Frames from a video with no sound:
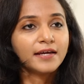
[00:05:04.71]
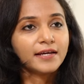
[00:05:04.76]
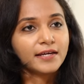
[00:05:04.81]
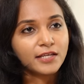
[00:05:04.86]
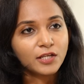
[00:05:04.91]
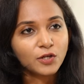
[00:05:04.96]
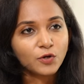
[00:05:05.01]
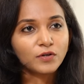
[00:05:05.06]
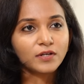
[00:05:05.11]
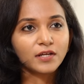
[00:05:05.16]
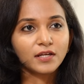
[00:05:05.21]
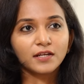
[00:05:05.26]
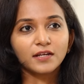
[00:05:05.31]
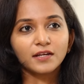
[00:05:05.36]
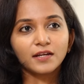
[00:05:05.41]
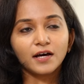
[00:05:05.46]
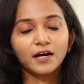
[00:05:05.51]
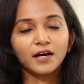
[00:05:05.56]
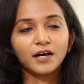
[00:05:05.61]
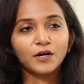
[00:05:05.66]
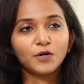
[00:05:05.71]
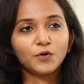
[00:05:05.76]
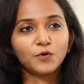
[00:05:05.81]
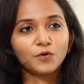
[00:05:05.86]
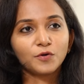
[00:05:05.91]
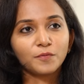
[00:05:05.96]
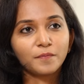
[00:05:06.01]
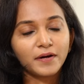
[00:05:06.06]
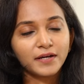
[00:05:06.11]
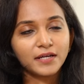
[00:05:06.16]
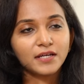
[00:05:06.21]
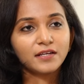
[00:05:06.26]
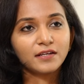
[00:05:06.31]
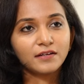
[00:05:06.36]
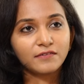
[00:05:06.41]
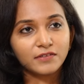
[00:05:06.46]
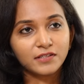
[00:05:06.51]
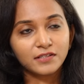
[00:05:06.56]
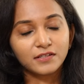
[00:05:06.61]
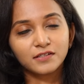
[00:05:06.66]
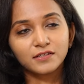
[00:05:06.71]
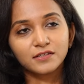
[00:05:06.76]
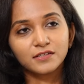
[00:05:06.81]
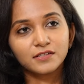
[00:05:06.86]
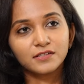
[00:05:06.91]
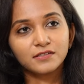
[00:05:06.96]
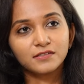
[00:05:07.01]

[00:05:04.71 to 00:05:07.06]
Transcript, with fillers: இன்னொன்று என்னென்னா ஒரு பையனை வந்துட்டு